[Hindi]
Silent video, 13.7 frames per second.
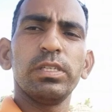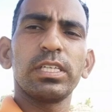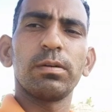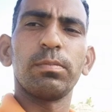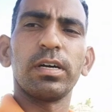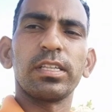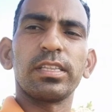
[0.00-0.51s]
भी
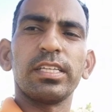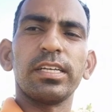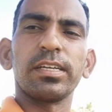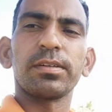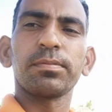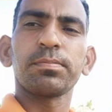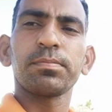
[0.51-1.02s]
कम आते
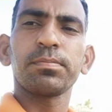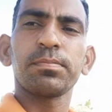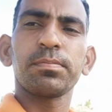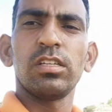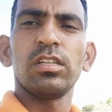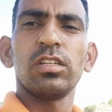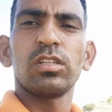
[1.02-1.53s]
हैं
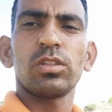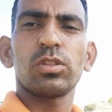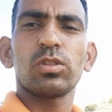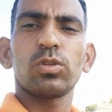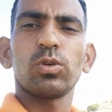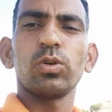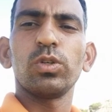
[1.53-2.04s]

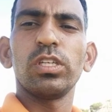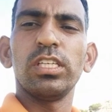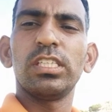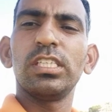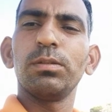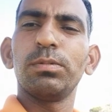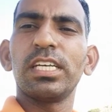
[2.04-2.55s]
तो
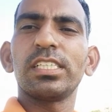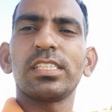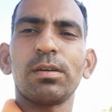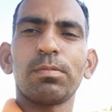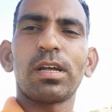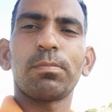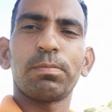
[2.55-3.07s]
इसी वजह से
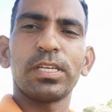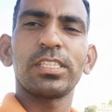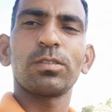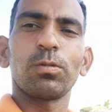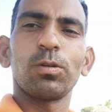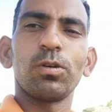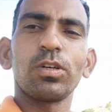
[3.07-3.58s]
हमारा
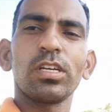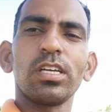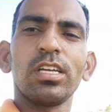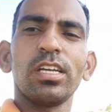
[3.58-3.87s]
फर्स्ट ब्लॉग